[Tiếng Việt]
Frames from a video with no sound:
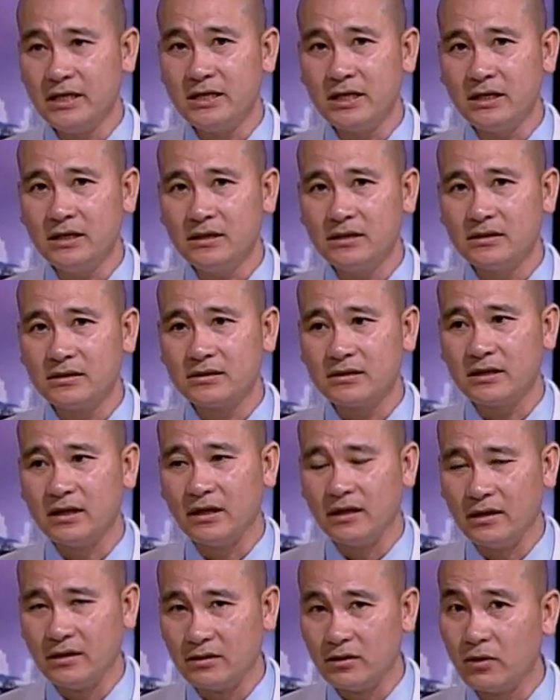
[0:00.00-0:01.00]
chí
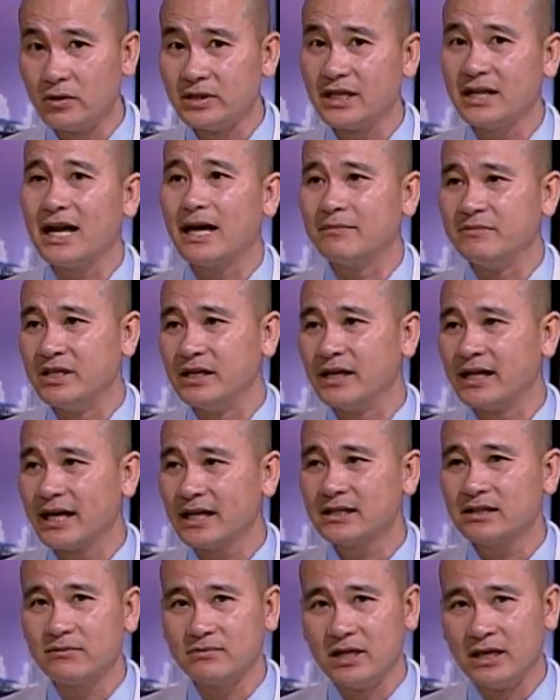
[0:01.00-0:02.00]
thì tôi sẽ làm gì khác
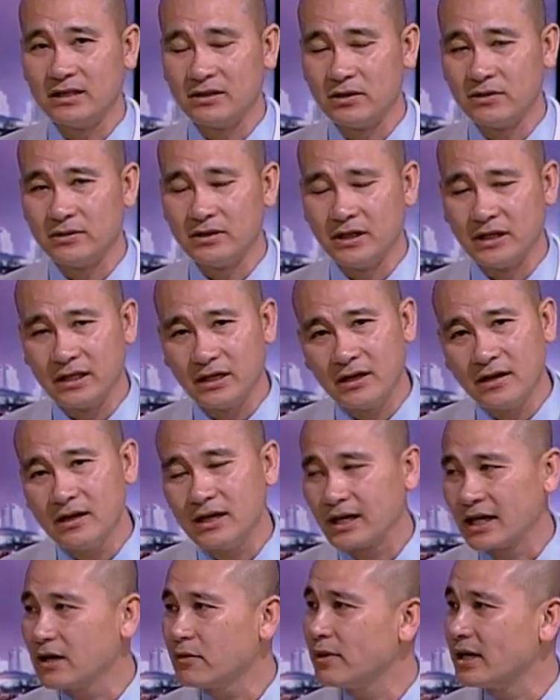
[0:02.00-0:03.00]
trong đời tôi, thì cái đó
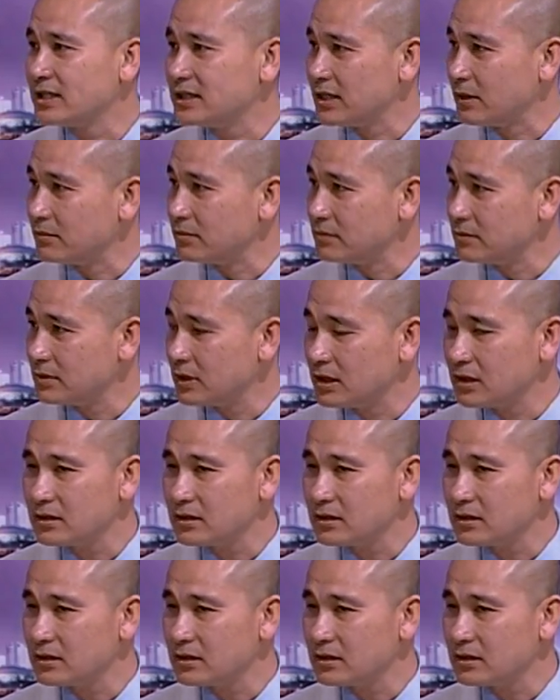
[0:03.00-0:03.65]
là cái quan trọng đó,